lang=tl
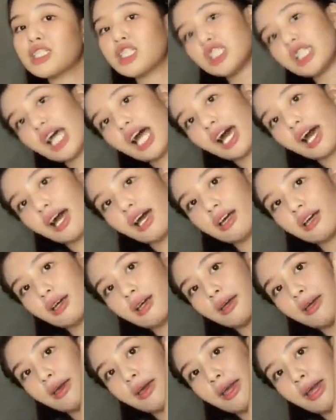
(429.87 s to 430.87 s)
siya.
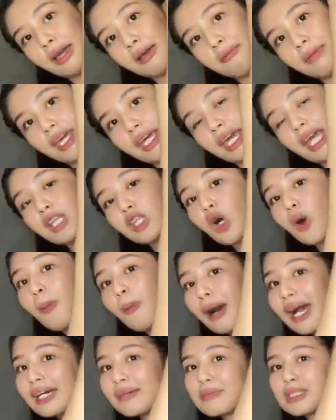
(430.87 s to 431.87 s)
Pink. Ito,
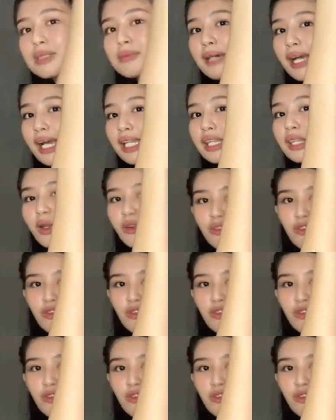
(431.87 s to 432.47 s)
mag mas maganda yung